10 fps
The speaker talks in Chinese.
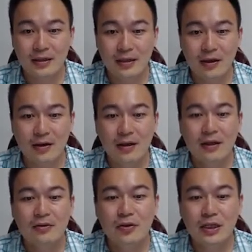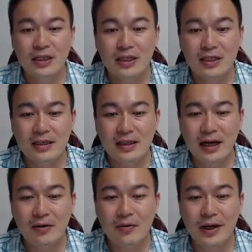好，所以一的
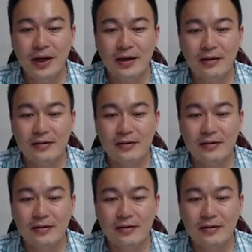单位。